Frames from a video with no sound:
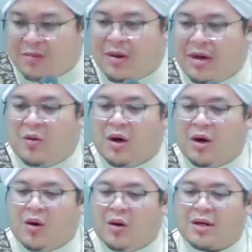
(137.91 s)

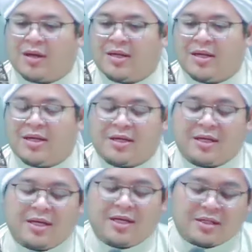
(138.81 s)
bahwa orang yang
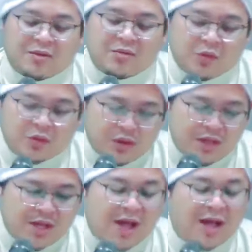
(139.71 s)
dia
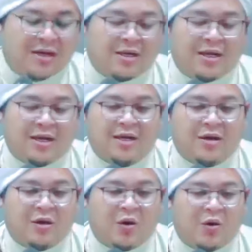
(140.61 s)
temui
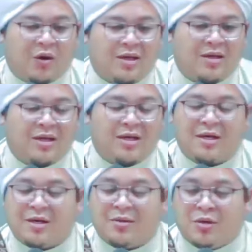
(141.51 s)
adalah orang
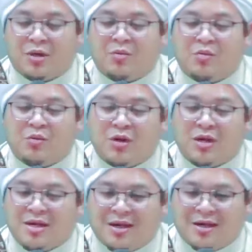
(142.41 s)
yang lebih
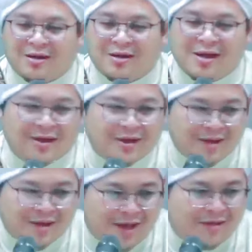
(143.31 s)
mulia
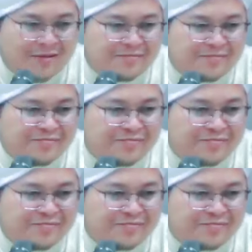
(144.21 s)
darinya